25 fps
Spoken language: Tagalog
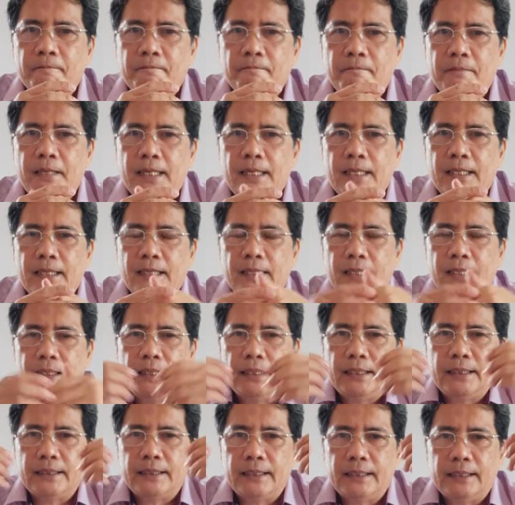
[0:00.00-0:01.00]
But
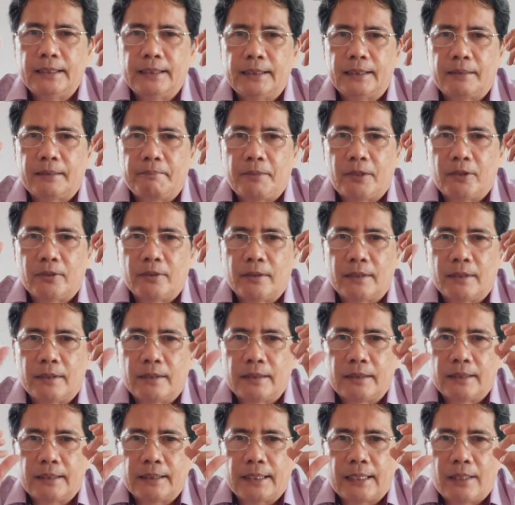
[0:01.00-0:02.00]
this is about
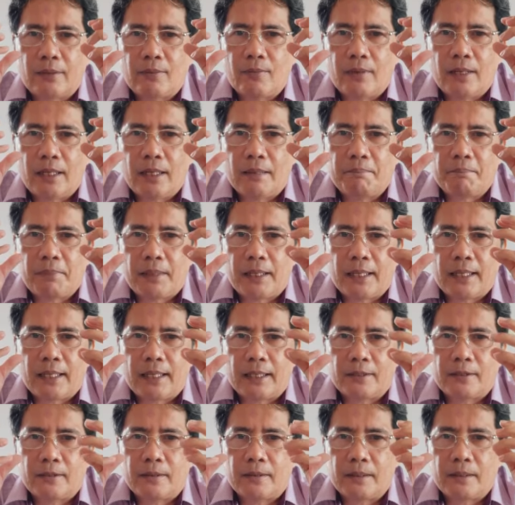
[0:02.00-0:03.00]
the, wala pang
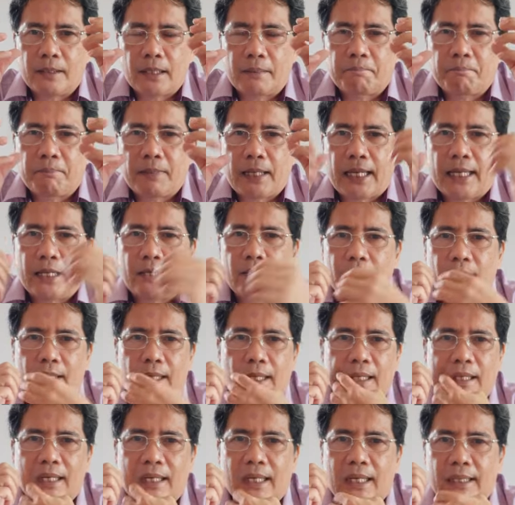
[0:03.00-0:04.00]
ano, nagplano
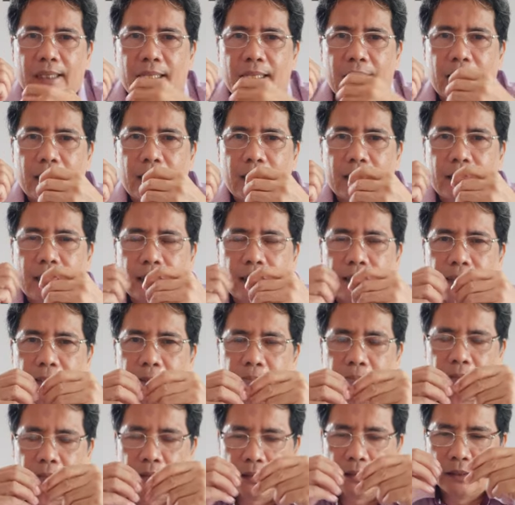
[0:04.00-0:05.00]
na ang God ng kaligtasan.
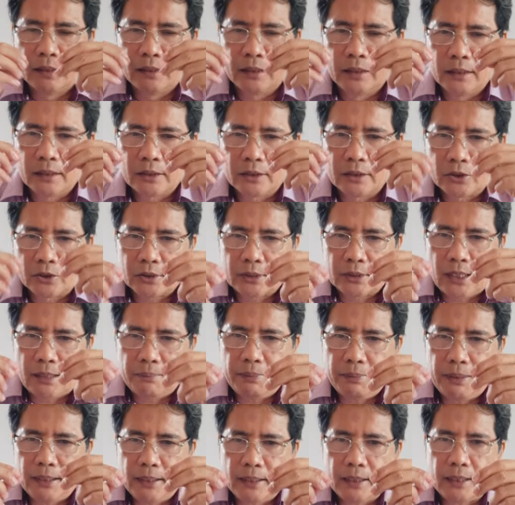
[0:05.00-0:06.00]
So
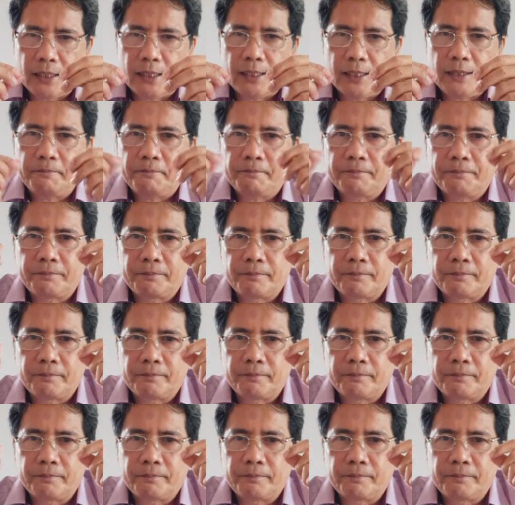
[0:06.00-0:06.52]
sabi ng God,